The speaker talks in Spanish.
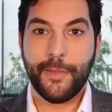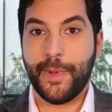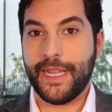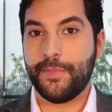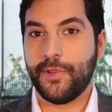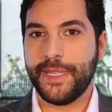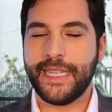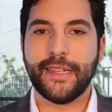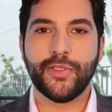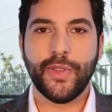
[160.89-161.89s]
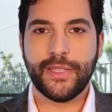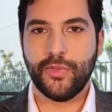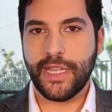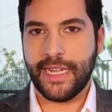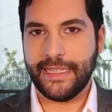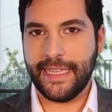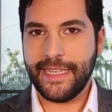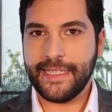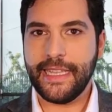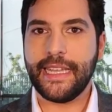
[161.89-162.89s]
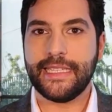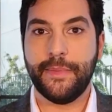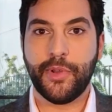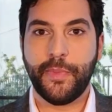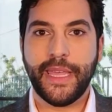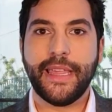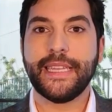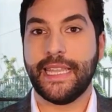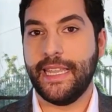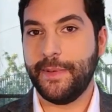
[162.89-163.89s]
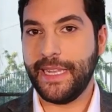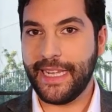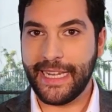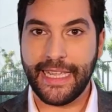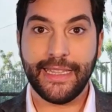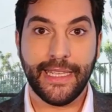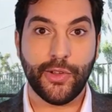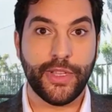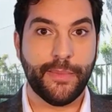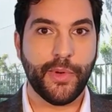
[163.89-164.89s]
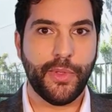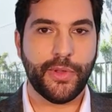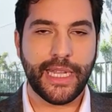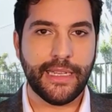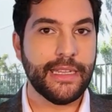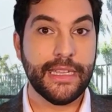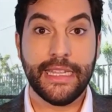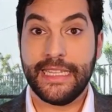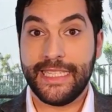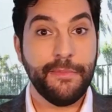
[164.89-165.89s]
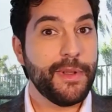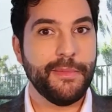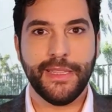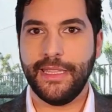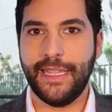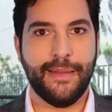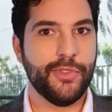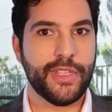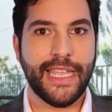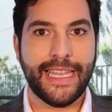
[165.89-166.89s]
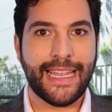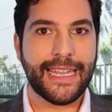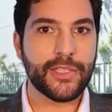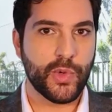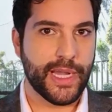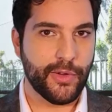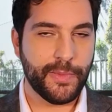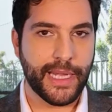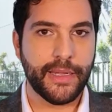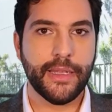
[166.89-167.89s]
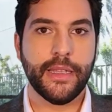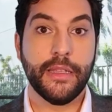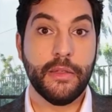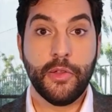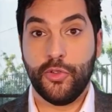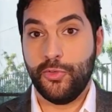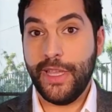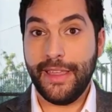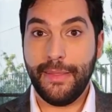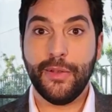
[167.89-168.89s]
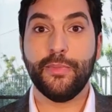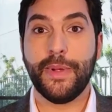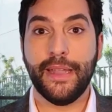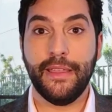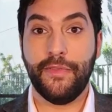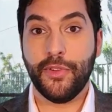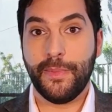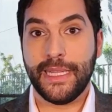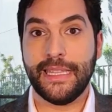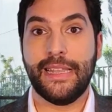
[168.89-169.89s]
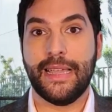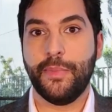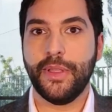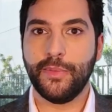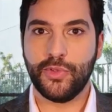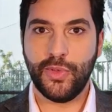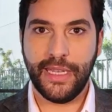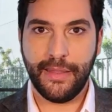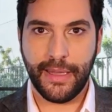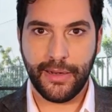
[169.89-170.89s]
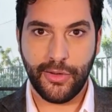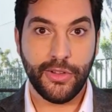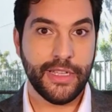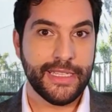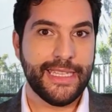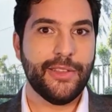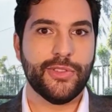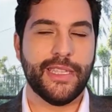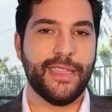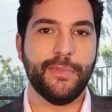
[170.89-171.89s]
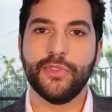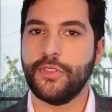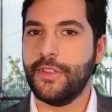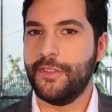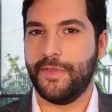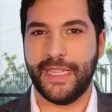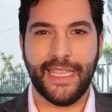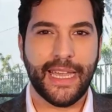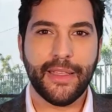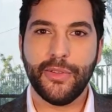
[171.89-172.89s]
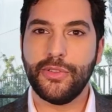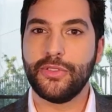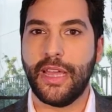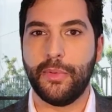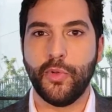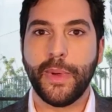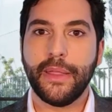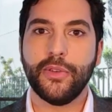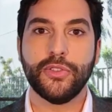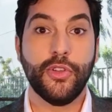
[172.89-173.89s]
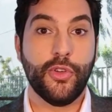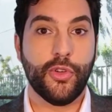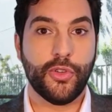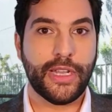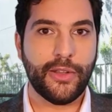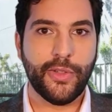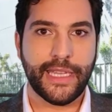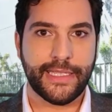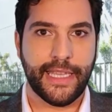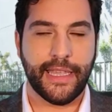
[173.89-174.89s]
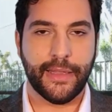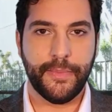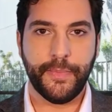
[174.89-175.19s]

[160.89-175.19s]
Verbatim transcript: Para aprovechar todas sus características y propiedades a nivel energético y emocional, simplemente tenemos que inhalar su aroma. Os voy a decir un par de formas en las que podemos utilizarlo si nos sentimos fatigados, abrumados o con algo de ansiedad.